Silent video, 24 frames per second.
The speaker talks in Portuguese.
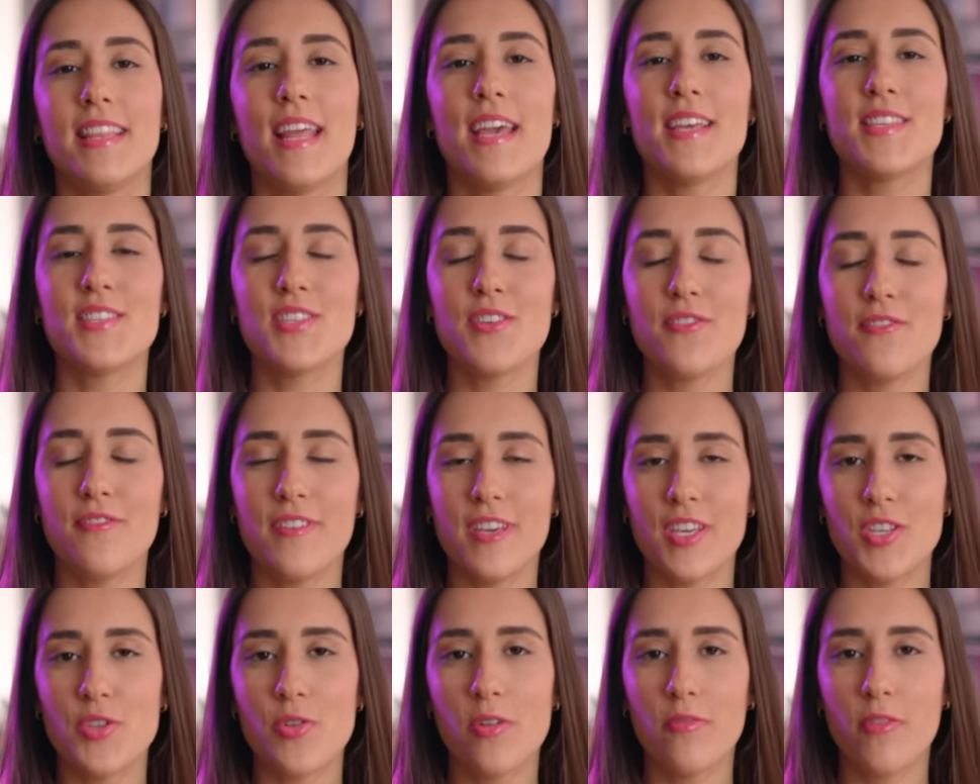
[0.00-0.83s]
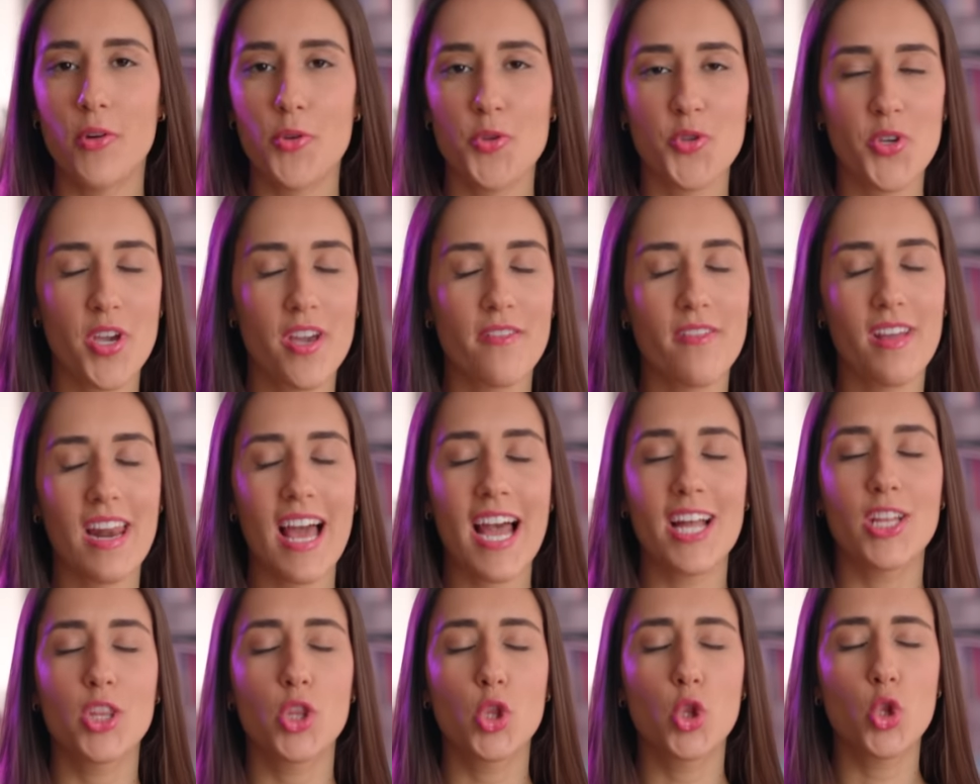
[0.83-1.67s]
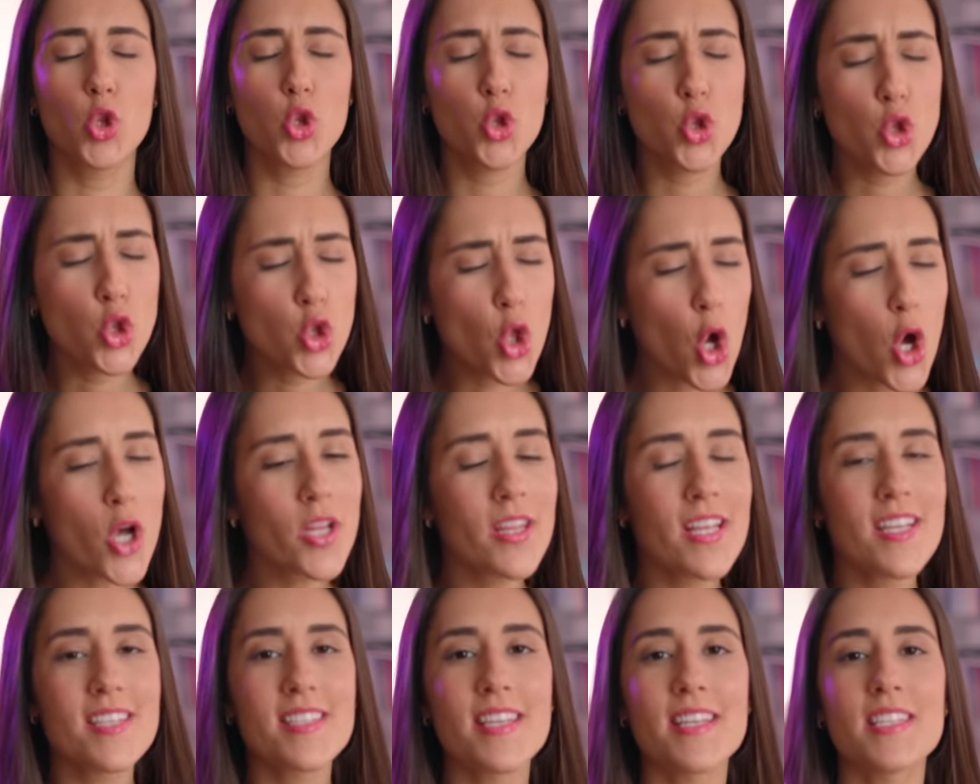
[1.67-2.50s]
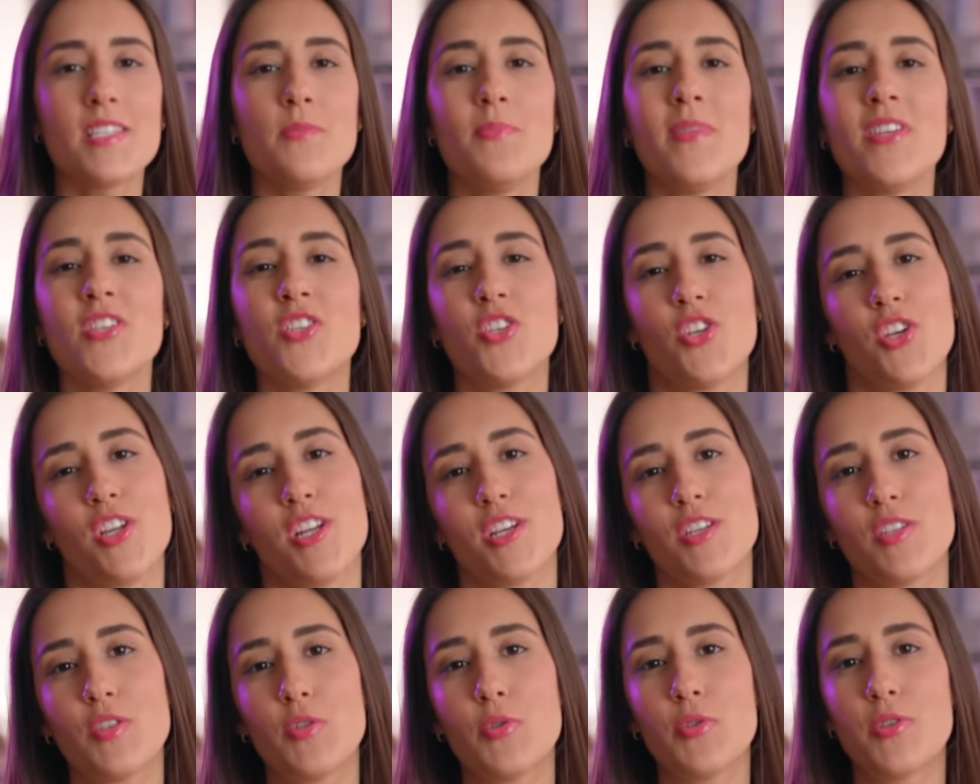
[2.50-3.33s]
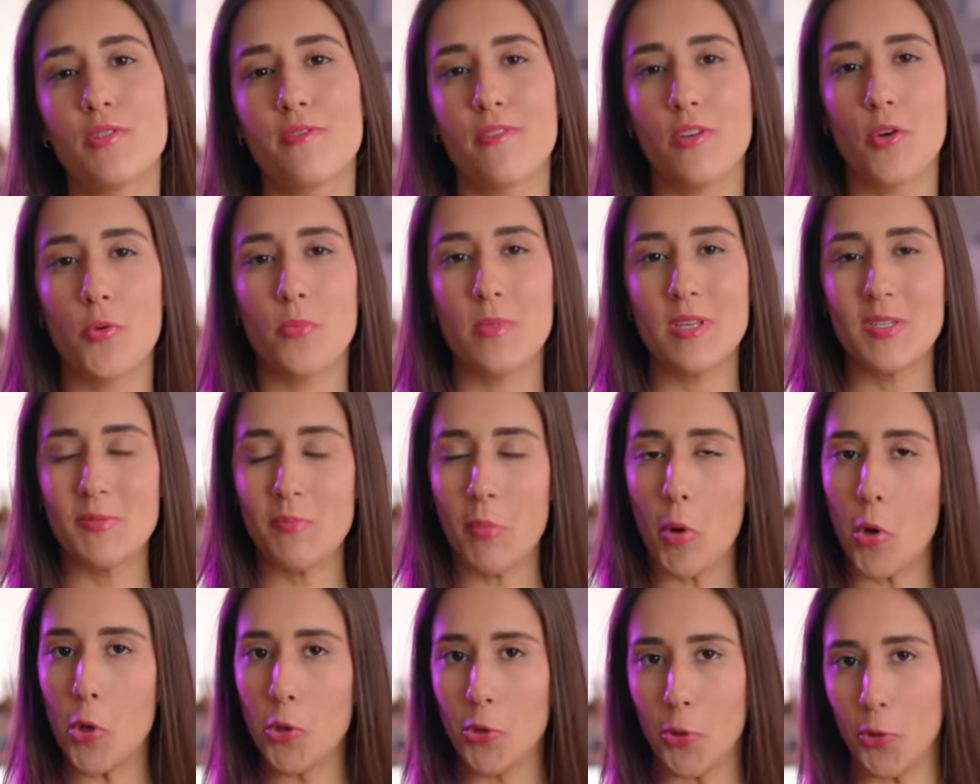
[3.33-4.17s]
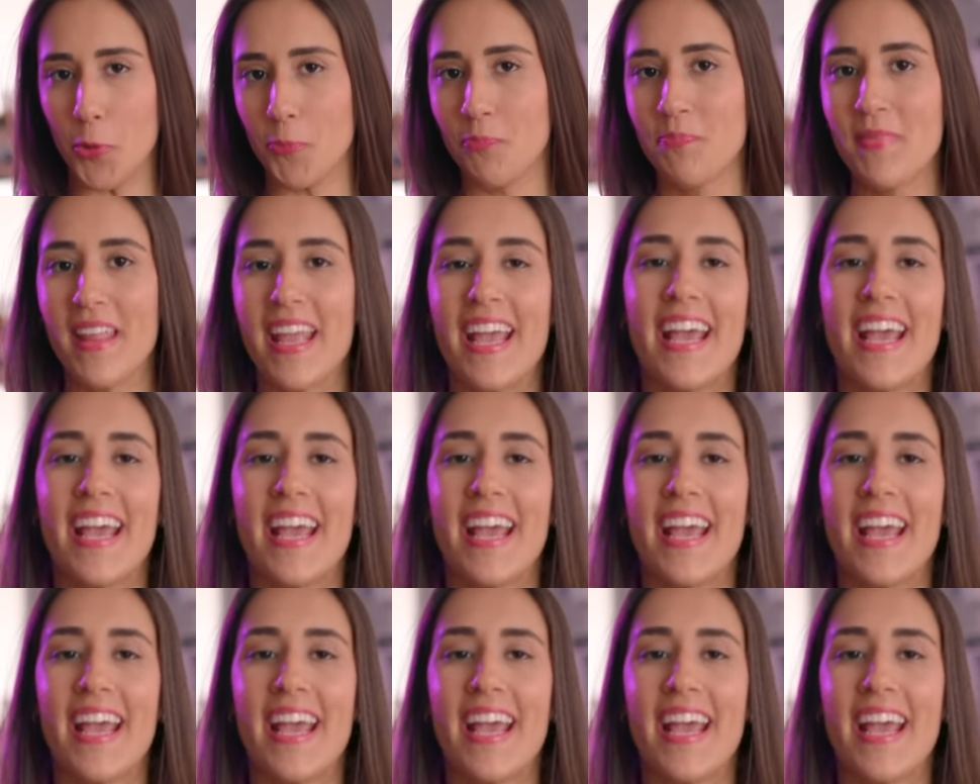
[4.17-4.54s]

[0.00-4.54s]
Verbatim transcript: Nesse vídeo eu vou te revelar todas essas mentiras dos filmes pornô.